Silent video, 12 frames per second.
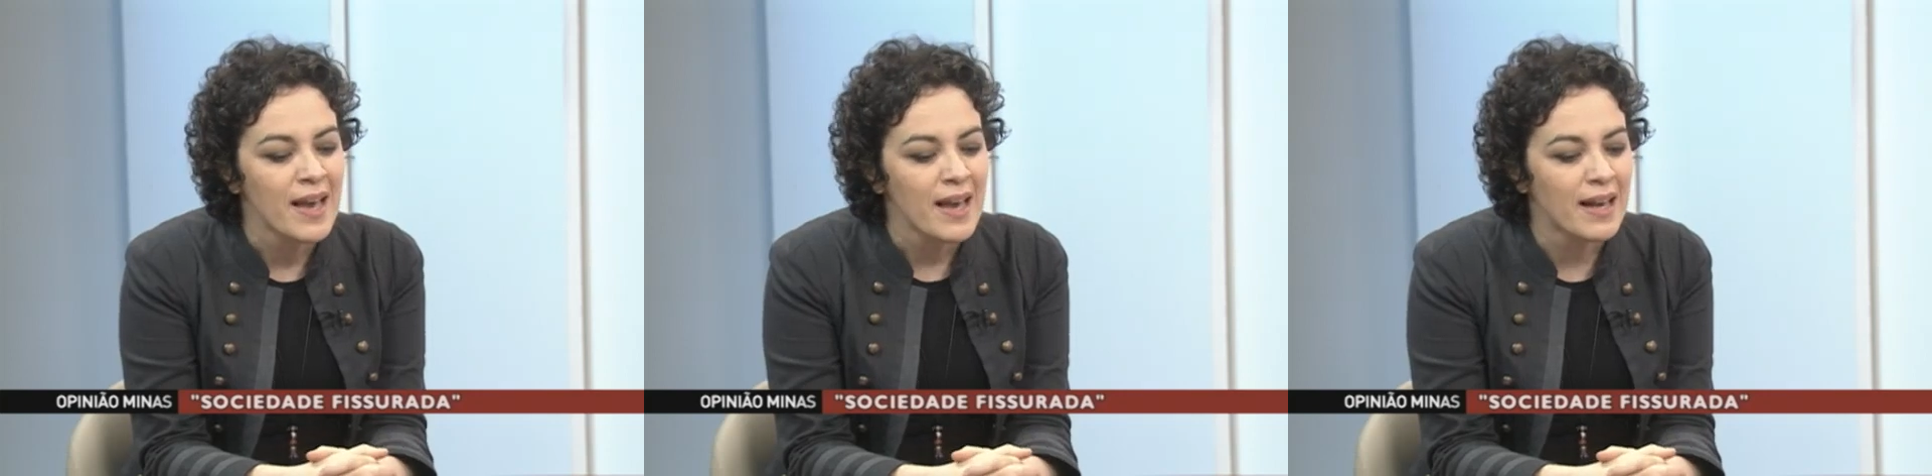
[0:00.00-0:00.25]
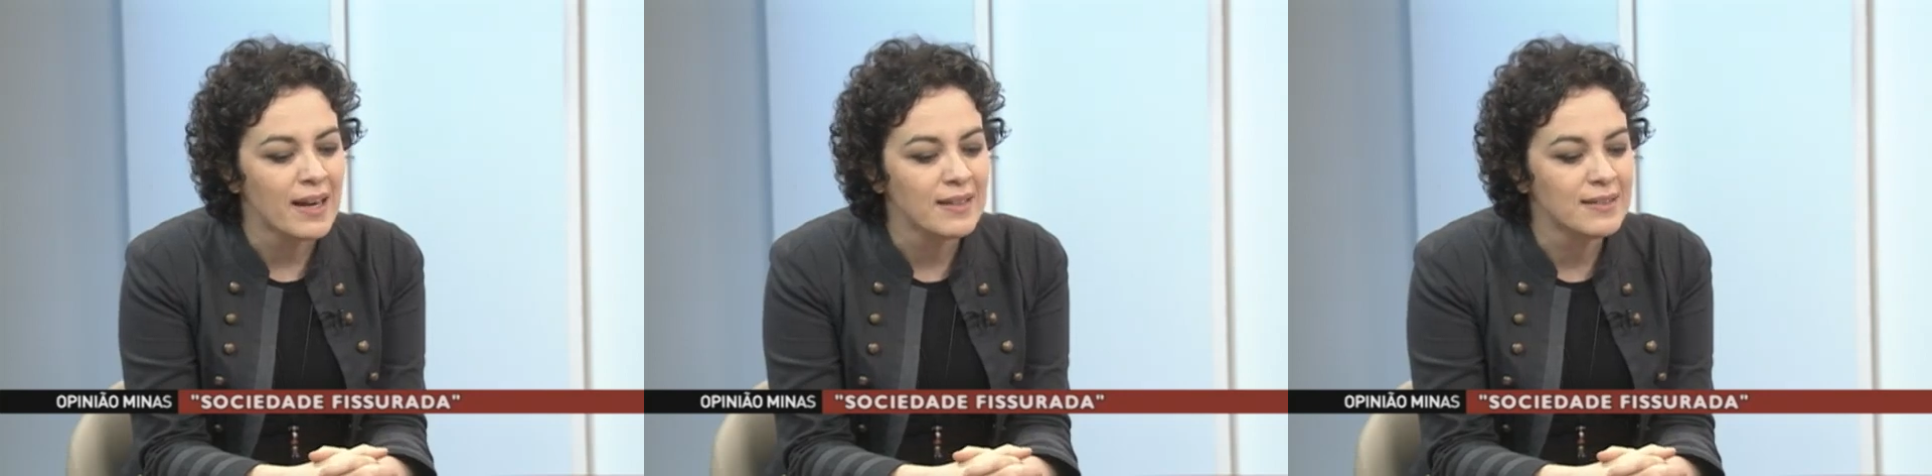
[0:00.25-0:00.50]

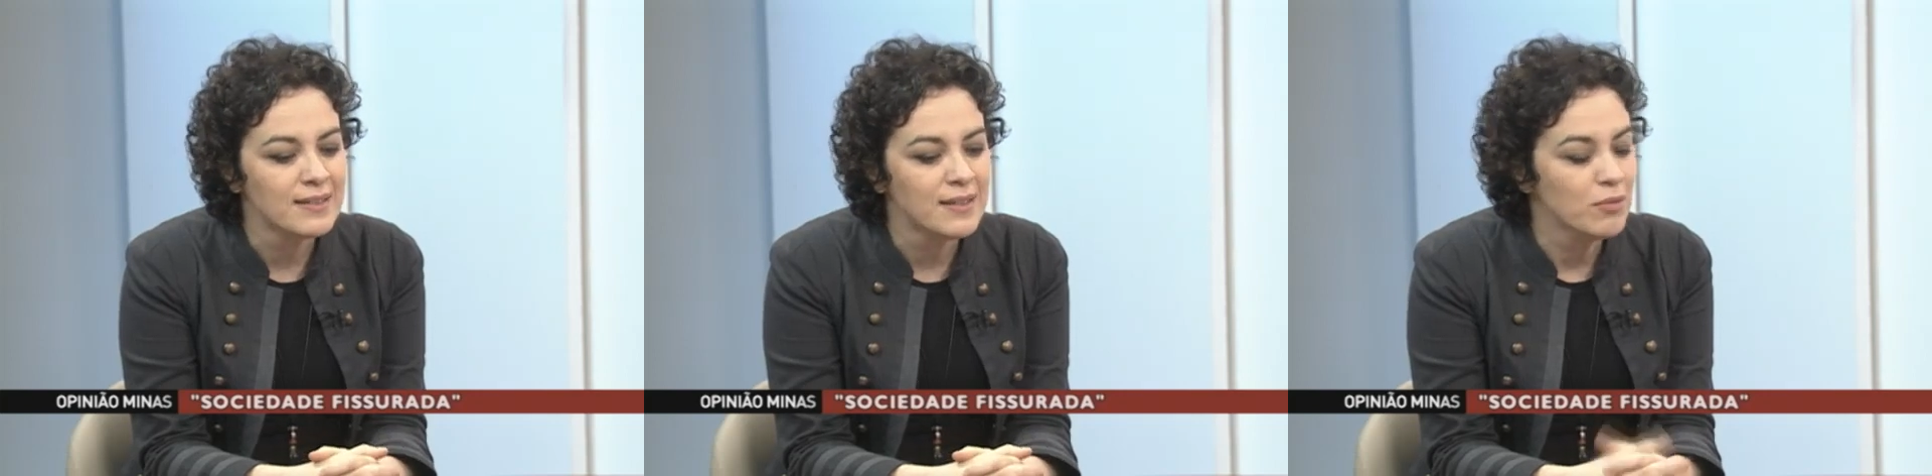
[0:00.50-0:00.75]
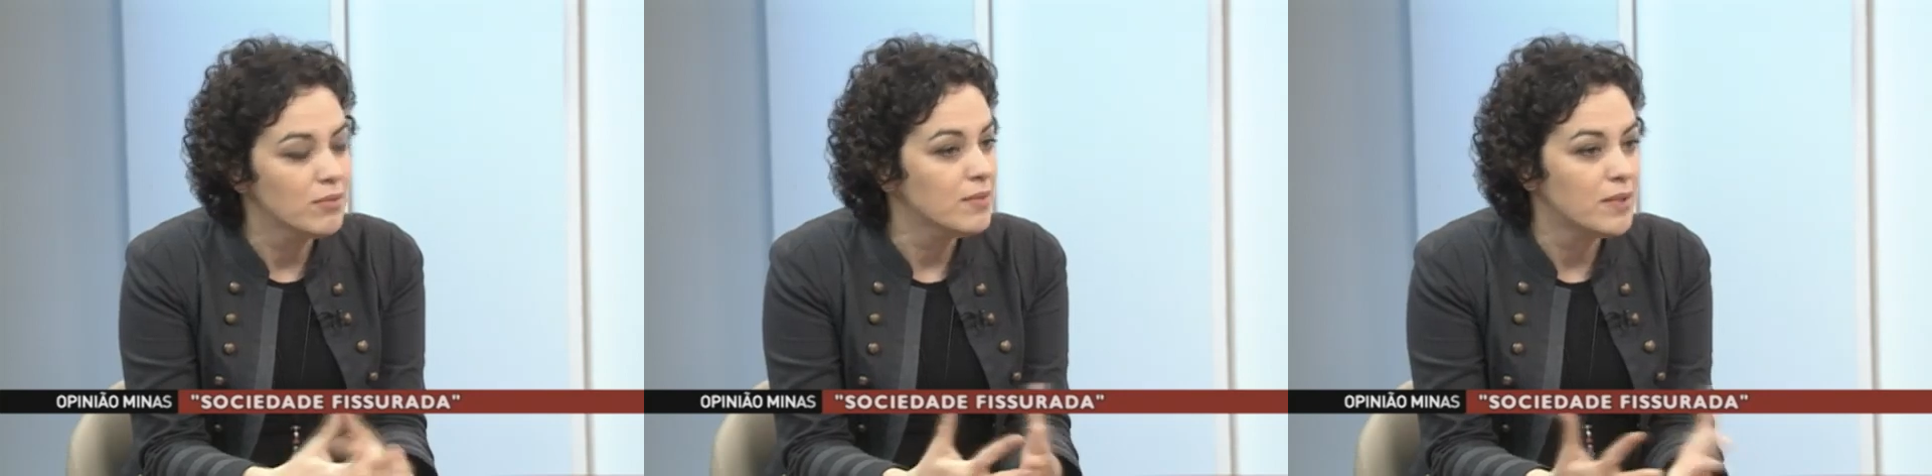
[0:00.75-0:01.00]
elas
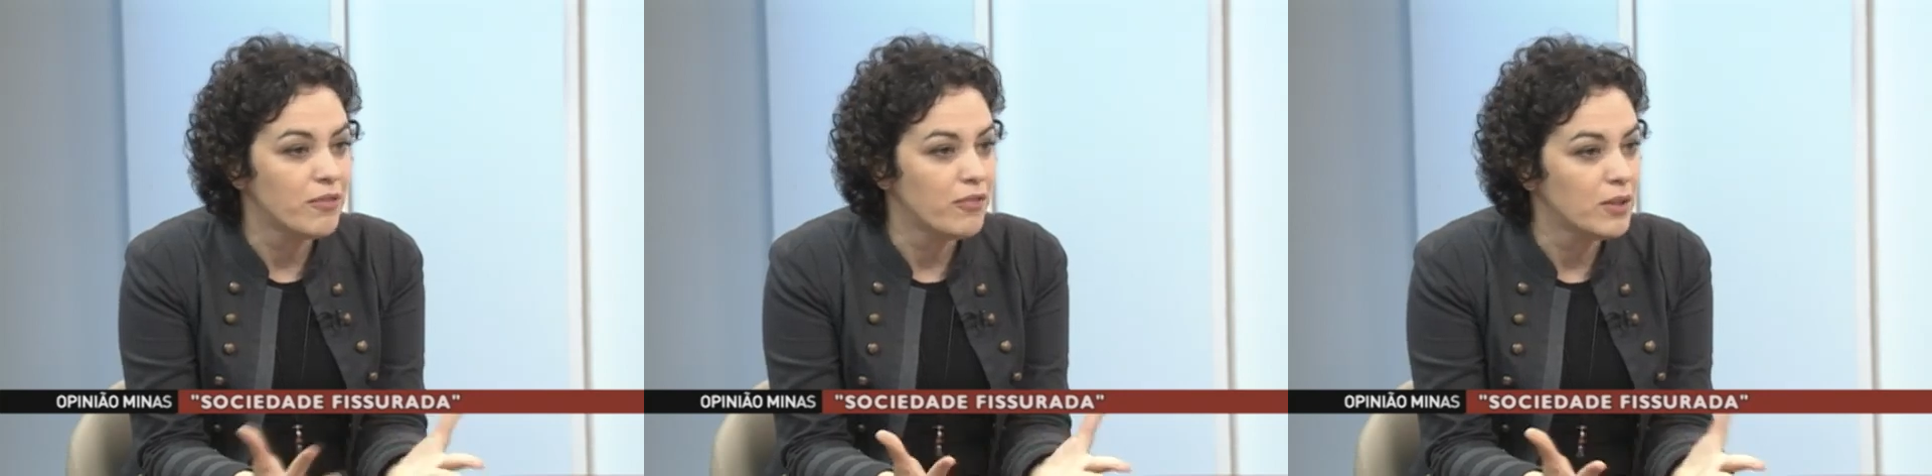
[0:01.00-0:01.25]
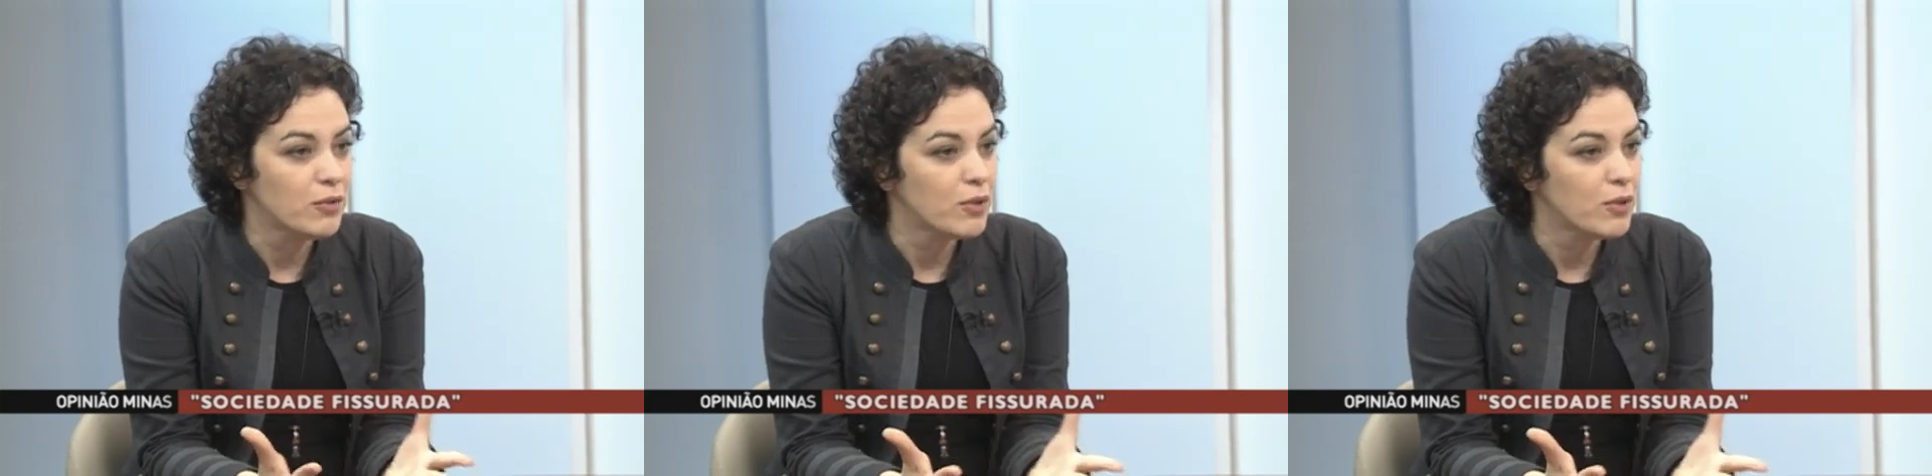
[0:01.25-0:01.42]
estão, enfim, no